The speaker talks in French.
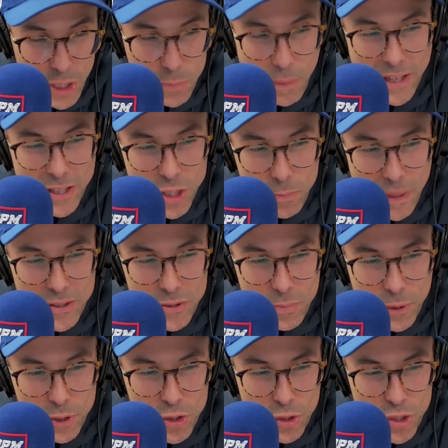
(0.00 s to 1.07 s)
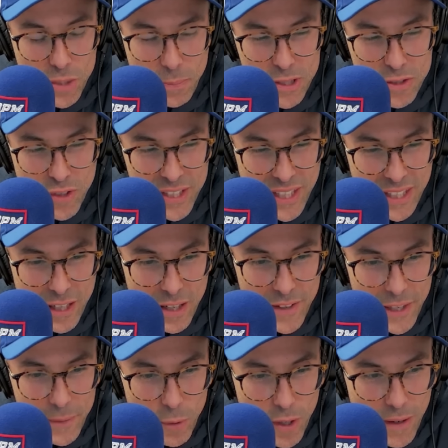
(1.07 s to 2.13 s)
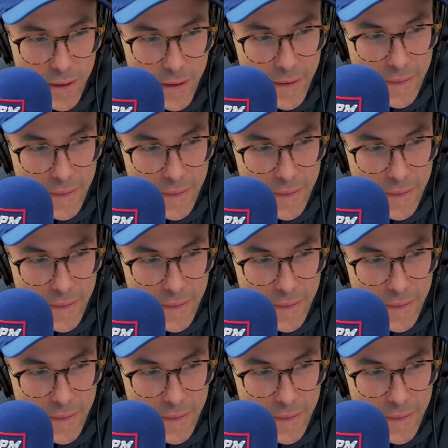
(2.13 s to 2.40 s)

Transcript: je pense, je pense pour une chose, je sais pas si tu vas être d'accord avec moi.